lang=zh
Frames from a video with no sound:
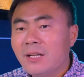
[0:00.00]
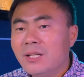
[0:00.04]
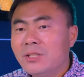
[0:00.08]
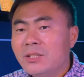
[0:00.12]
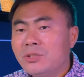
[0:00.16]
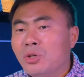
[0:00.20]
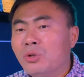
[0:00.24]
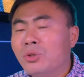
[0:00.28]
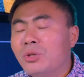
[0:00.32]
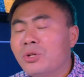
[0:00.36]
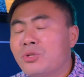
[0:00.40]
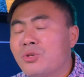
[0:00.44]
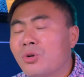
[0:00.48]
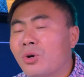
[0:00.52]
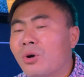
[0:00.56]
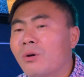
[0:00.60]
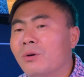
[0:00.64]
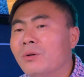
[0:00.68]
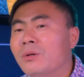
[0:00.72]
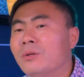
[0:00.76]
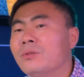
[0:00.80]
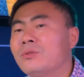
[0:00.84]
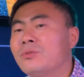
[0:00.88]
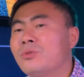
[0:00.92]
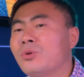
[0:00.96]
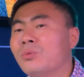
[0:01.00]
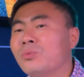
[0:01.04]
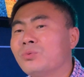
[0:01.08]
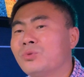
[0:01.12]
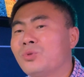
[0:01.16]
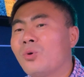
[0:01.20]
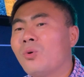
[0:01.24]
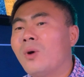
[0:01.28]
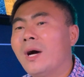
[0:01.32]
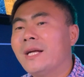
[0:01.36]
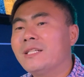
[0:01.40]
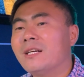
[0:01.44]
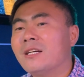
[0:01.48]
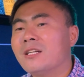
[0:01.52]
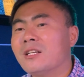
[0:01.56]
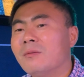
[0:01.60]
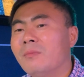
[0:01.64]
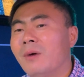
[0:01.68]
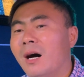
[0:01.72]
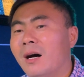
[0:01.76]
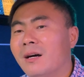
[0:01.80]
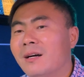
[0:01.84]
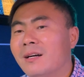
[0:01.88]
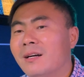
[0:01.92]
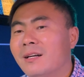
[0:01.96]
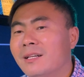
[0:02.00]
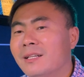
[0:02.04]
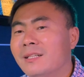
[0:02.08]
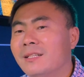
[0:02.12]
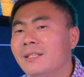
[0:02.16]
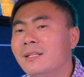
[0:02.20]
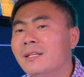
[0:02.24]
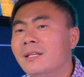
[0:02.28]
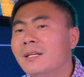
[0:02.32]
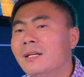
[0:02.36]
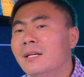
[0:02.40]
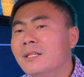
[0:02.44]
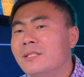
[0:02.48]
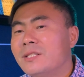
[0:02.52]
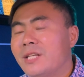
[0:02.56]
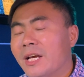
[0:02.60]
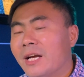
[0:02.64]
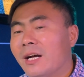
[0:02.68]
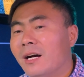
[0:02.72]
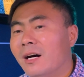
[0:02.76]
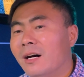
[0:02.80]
有的时候中中国讲什么，这